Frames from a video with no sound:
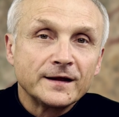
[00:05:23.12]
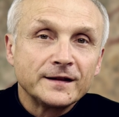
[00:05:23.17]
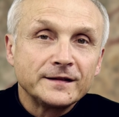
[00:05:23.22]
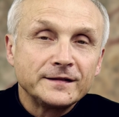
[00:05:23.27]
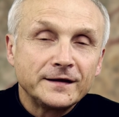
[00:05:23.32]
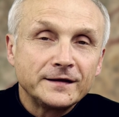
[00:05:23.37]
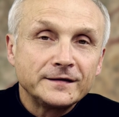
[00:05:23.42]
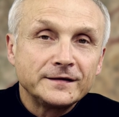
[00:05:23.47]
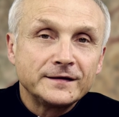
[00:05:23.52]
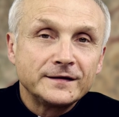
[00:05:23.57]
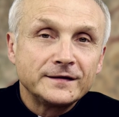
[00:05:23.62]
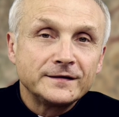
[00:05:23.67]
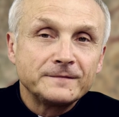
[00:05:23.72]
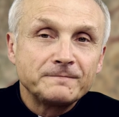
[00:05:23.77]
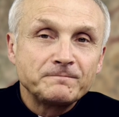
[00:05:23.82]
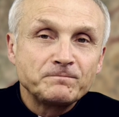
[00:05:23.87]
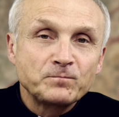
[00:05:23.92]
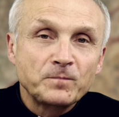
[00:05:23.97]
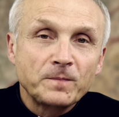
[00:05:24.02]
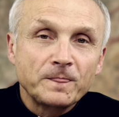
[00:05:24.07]
nadal,
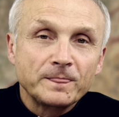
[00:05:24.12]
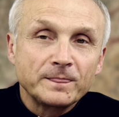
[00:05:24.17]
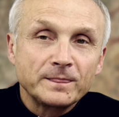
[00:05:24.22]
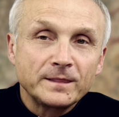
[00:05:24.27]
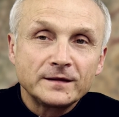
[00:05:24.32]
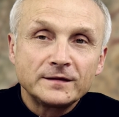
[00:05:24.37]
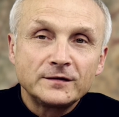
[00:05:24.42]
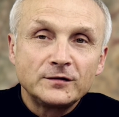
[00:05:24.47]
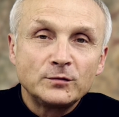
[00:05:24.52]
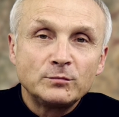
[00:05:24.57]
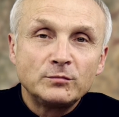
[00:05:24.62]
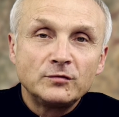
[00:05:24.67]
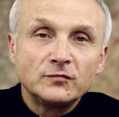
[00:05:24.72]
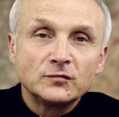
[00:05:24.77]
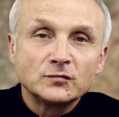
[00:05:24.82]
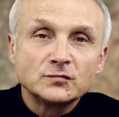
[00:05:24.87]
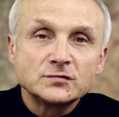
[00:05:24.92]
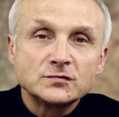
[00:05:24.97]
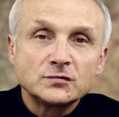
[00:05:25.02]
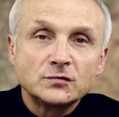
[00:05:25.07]
nadal
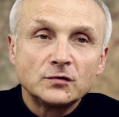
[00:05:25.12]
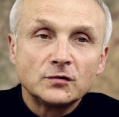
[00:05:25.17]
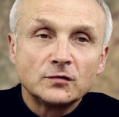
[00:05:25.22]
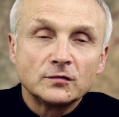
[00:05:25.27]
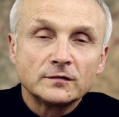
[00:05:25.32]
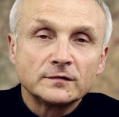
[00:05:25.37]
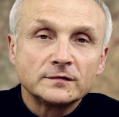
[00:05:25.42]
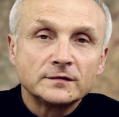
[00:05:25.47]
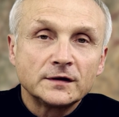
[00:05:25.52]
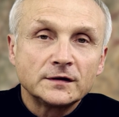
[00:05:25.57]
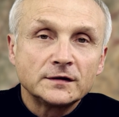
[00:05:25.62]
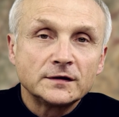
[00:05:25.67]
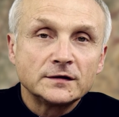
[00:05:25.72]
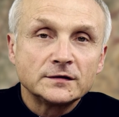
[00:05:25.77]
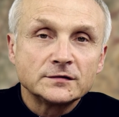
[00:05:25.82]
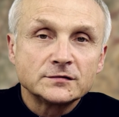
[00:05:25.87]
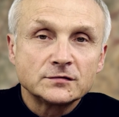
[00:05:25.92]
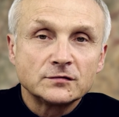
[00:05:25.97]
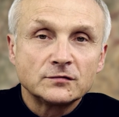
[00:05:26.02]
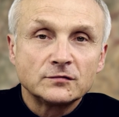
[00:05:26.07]
obowiązują,
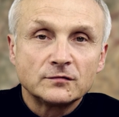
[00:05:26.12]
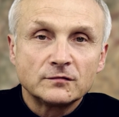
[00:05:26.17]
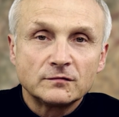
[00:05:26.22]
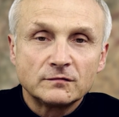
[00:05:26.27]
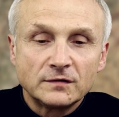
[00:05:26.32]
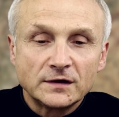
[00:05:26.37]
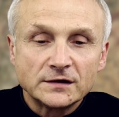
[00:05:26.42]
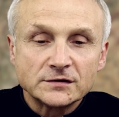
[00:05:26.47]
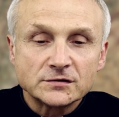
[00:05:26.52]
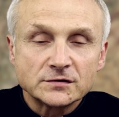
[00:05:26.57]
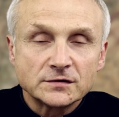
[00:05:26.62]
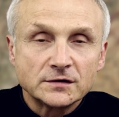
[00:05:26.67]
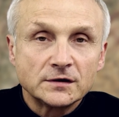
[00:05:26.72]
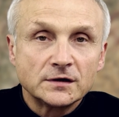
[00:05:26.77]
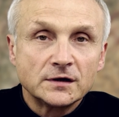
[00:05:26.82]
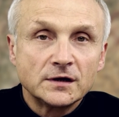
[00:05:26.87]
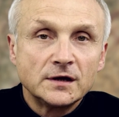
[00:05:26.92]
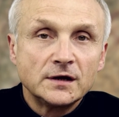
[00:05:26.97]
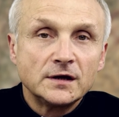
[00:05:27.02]
nadal są ważne.